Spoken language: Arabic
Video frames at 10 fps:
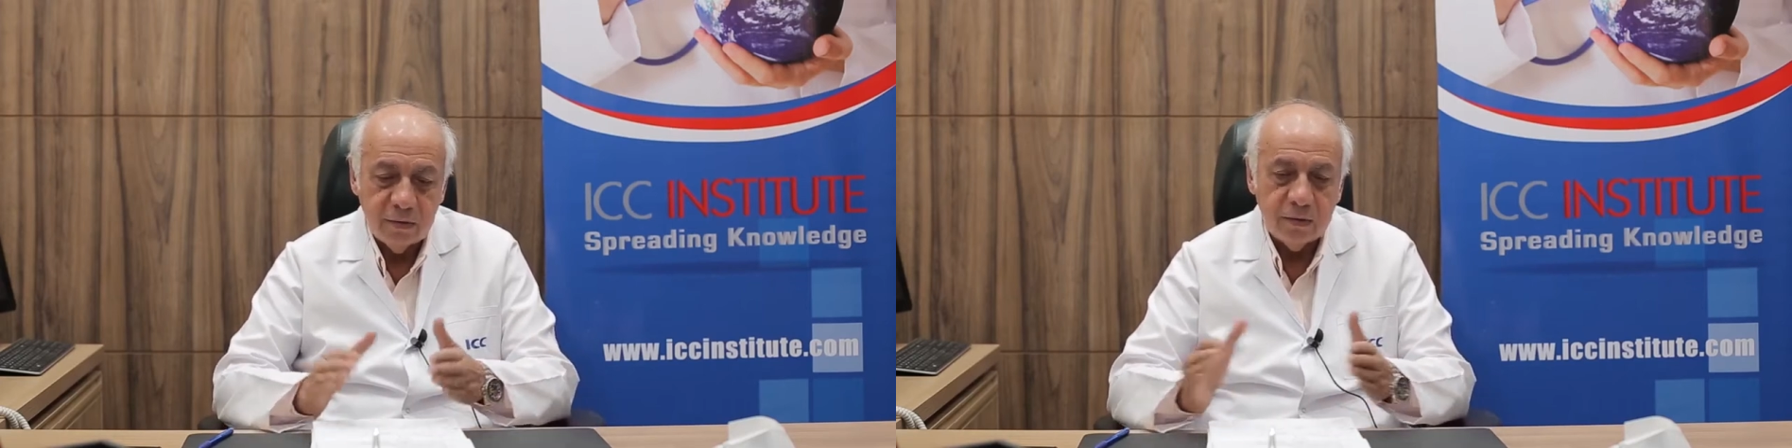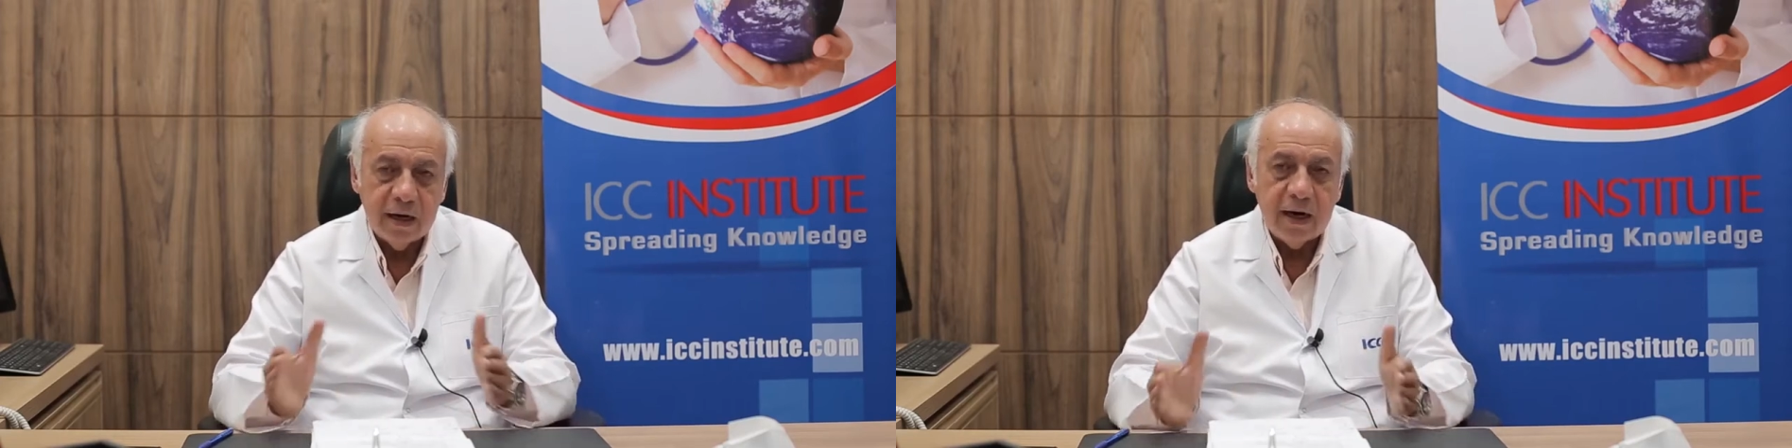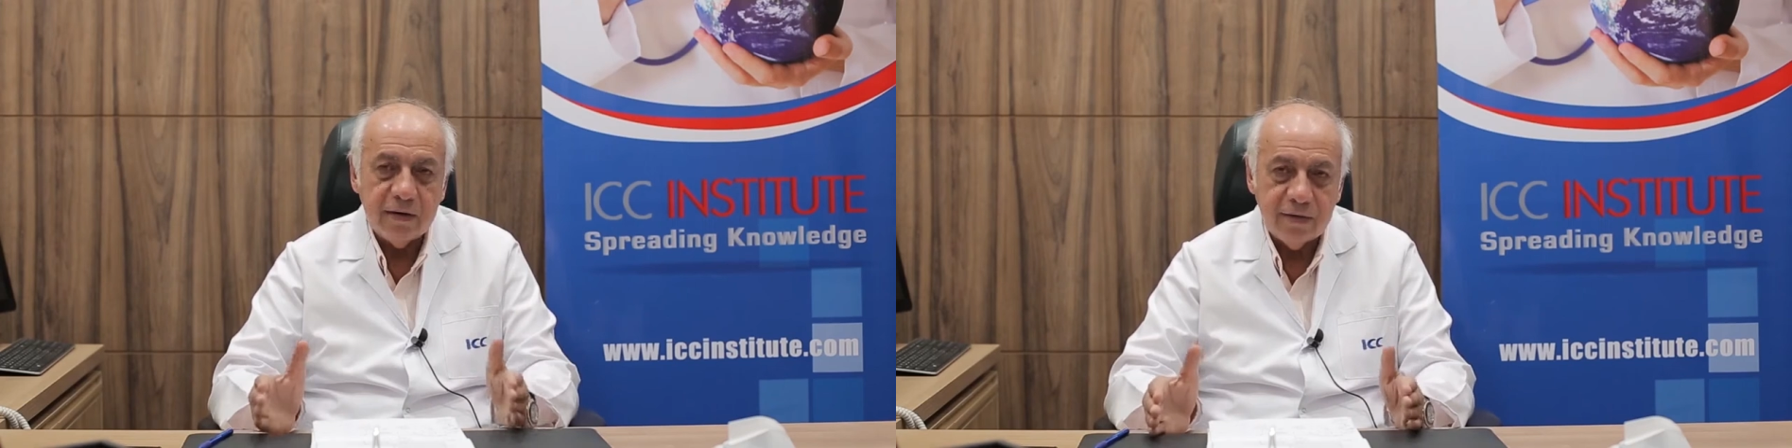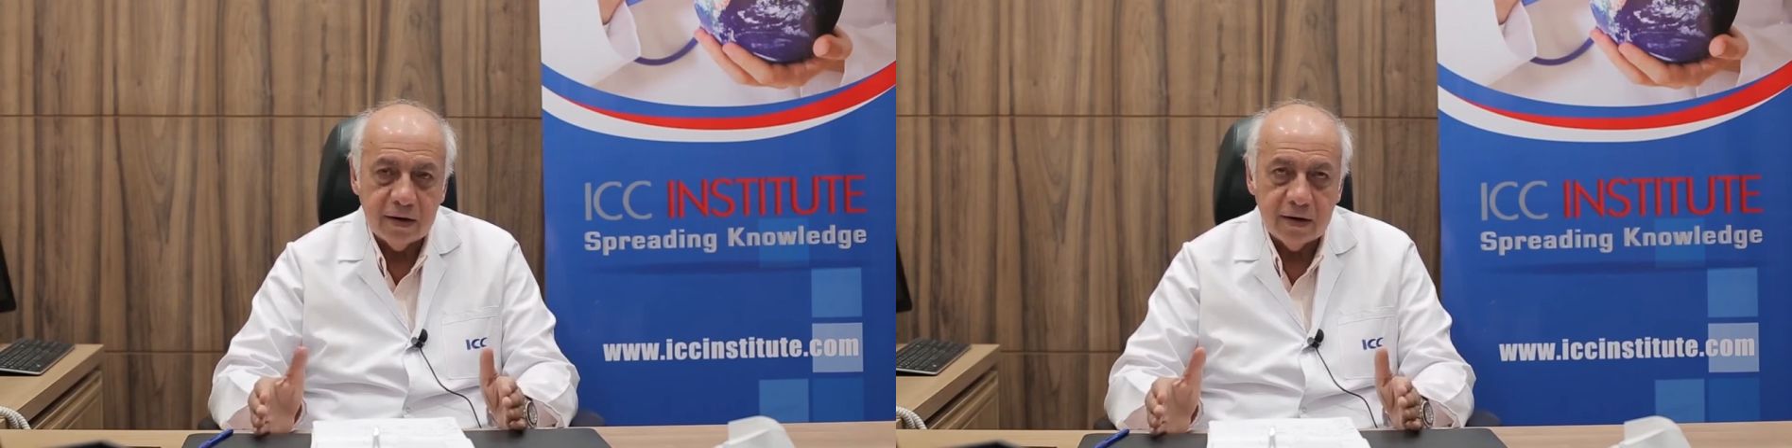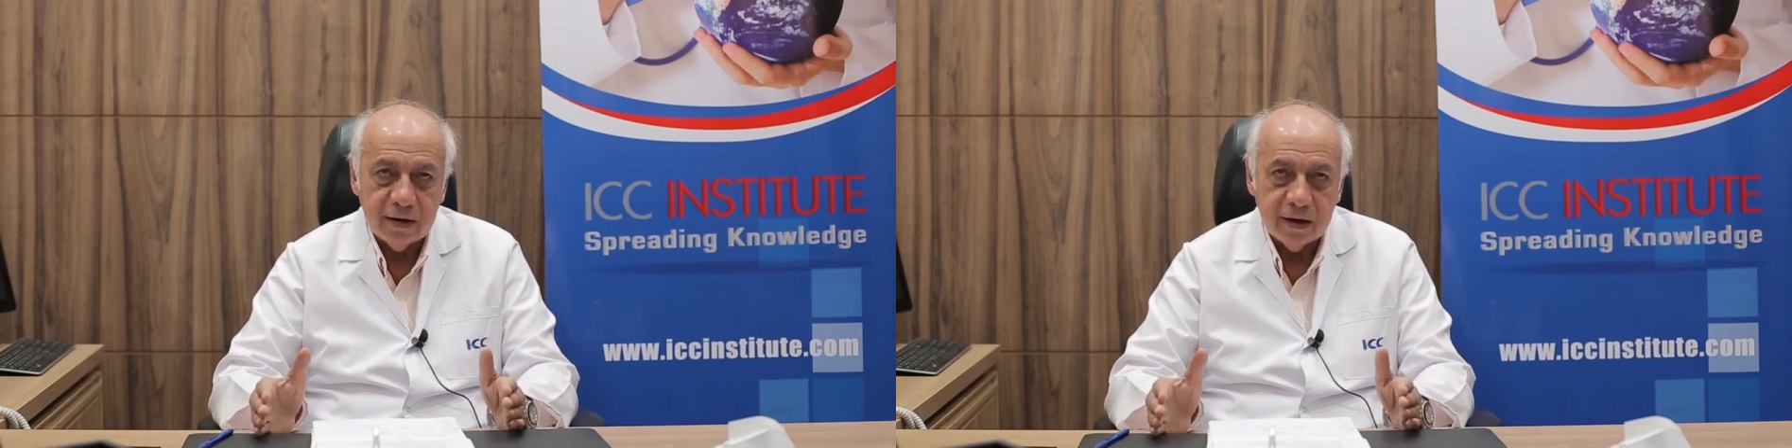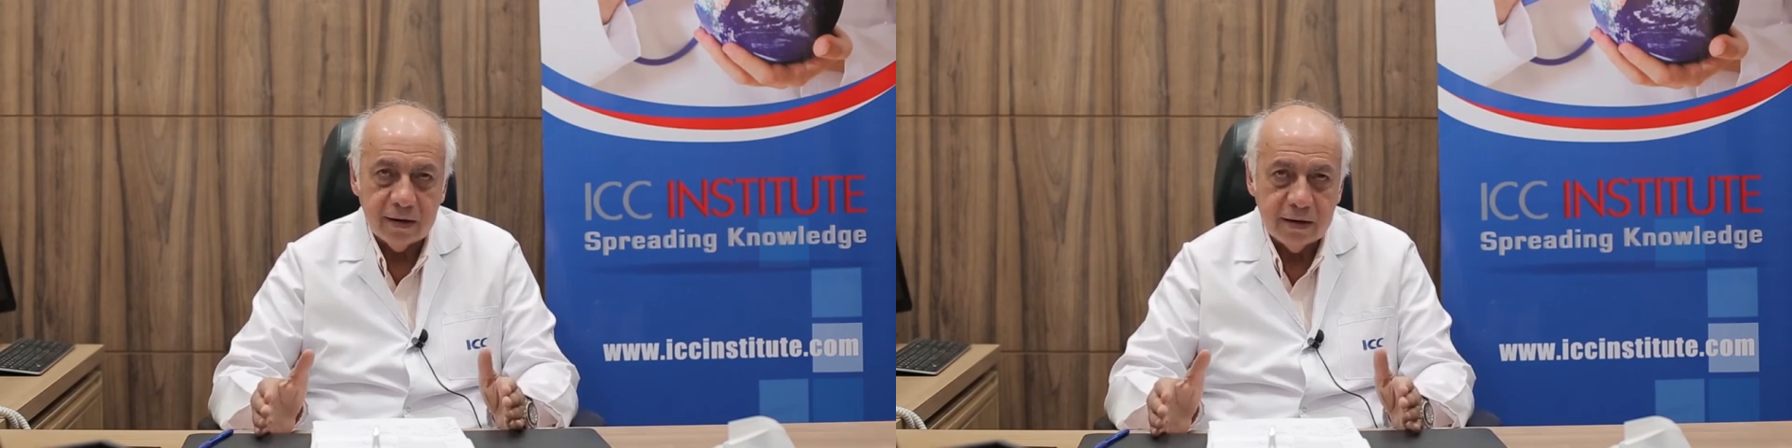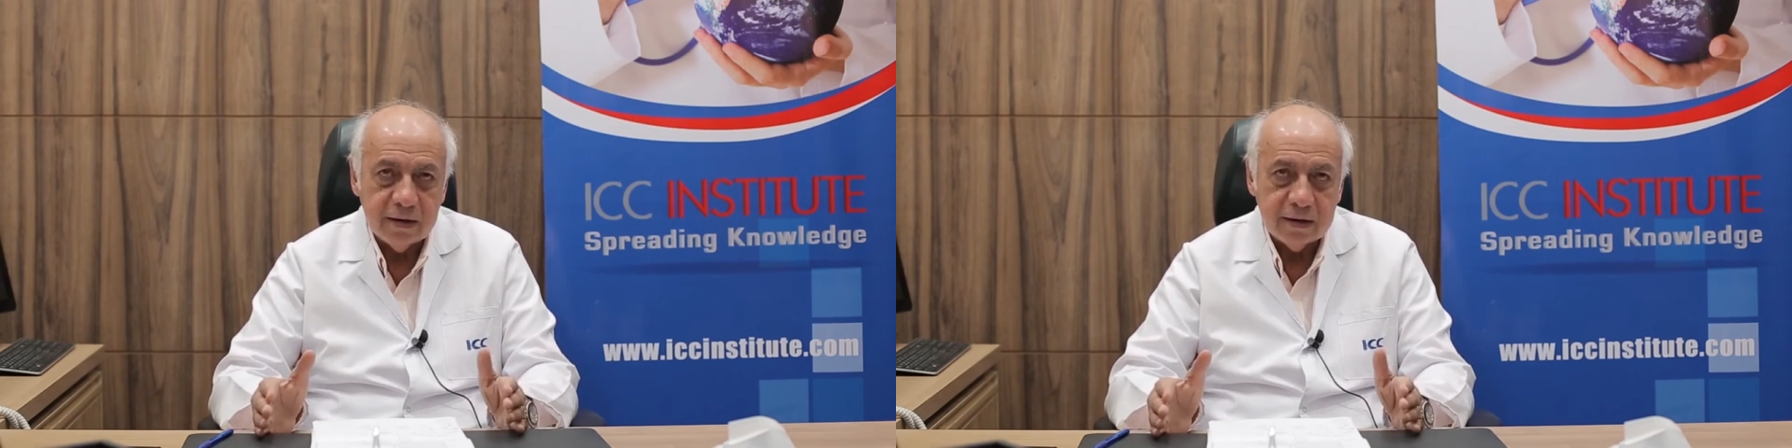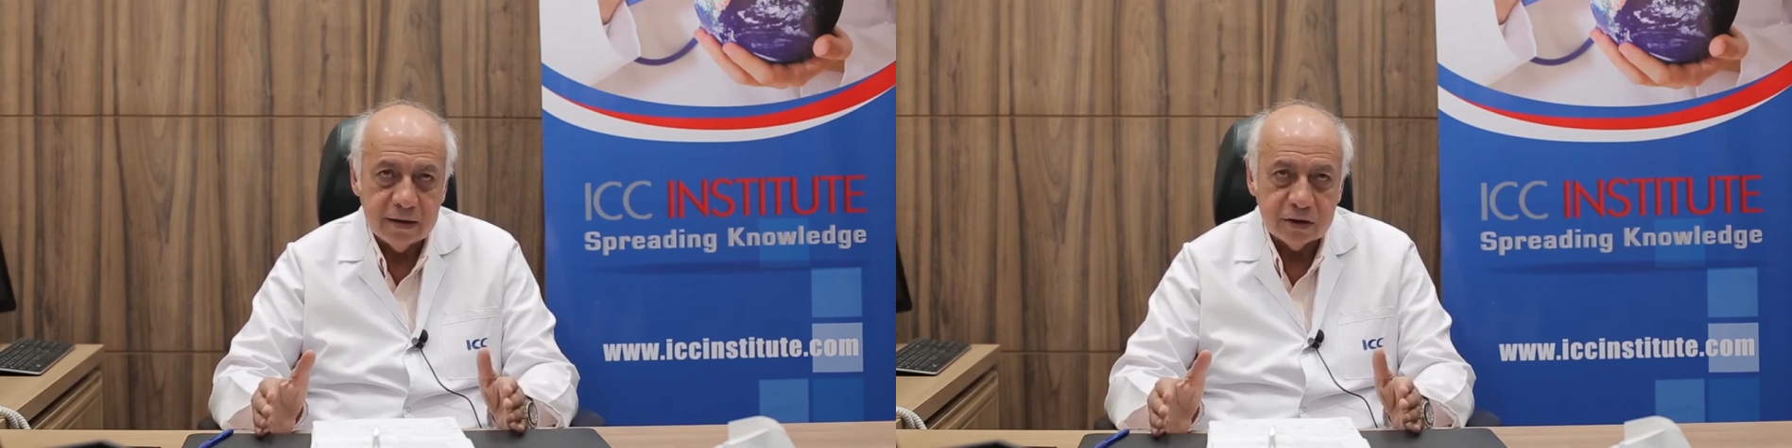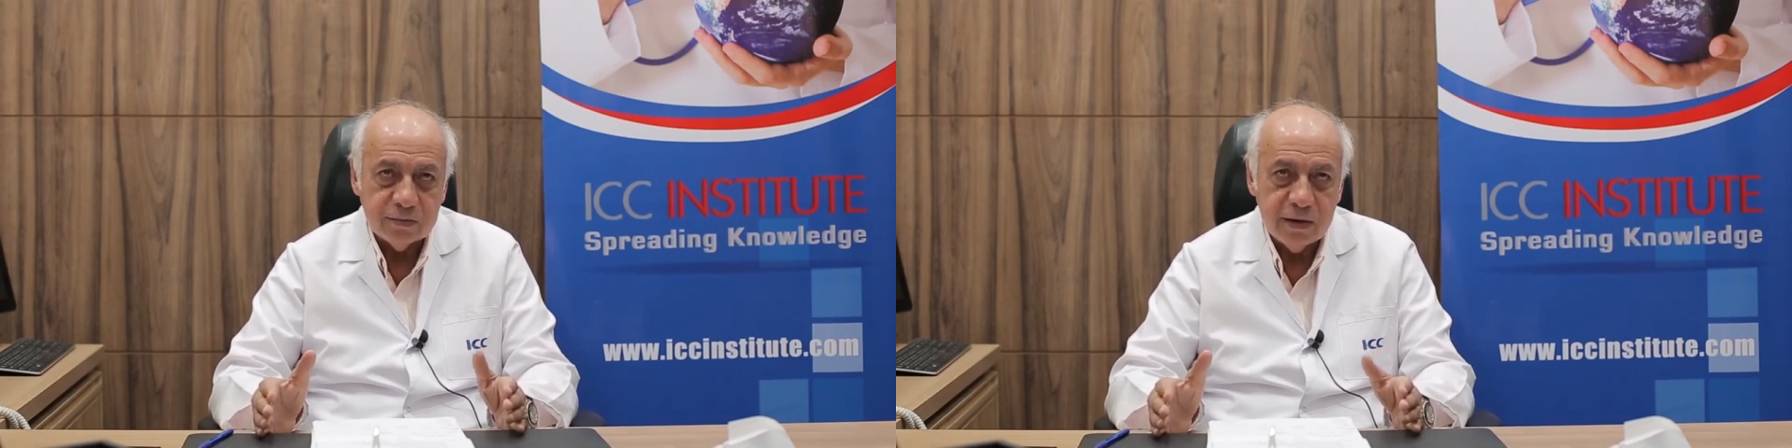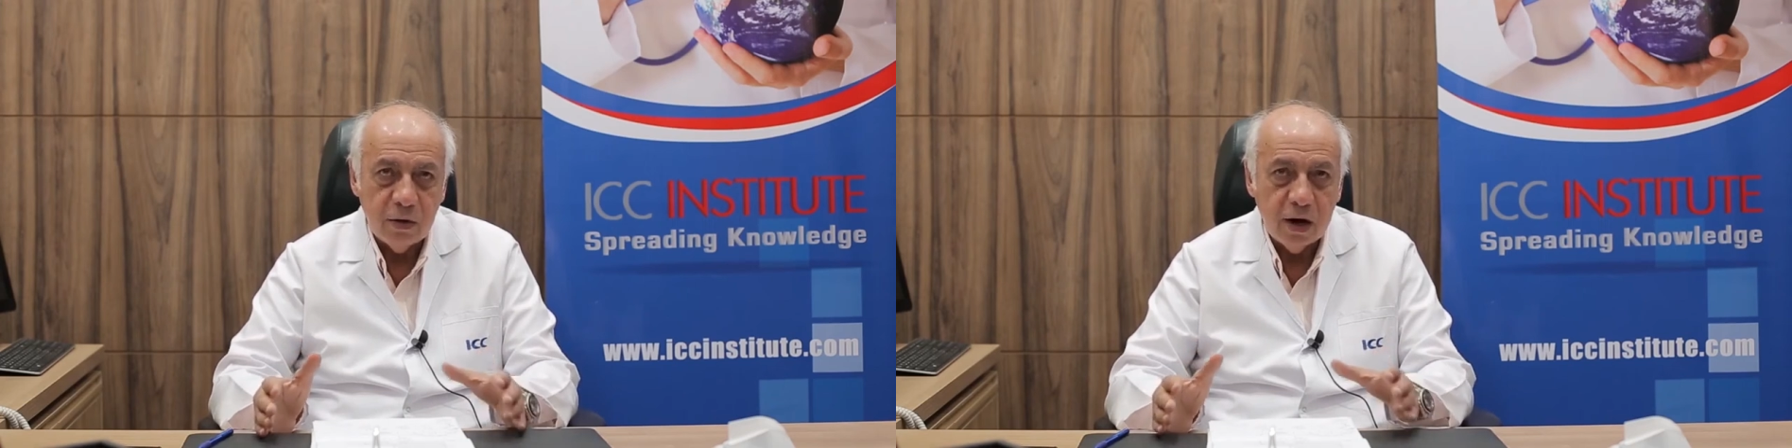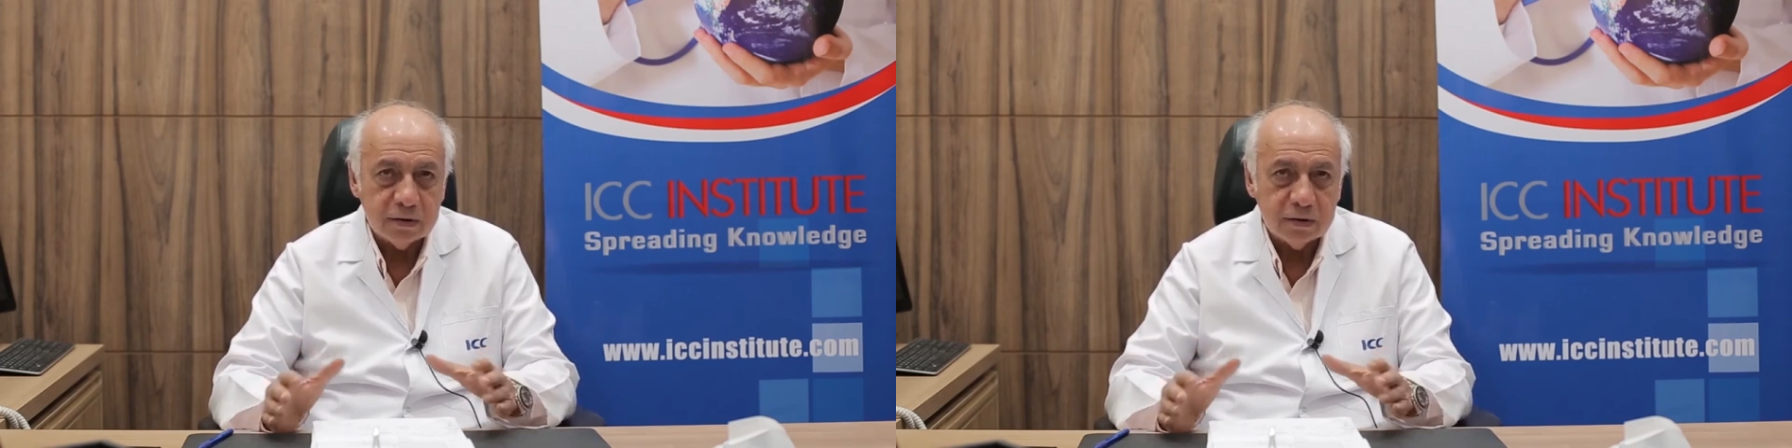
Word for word: قلنا لا نفكر نشمله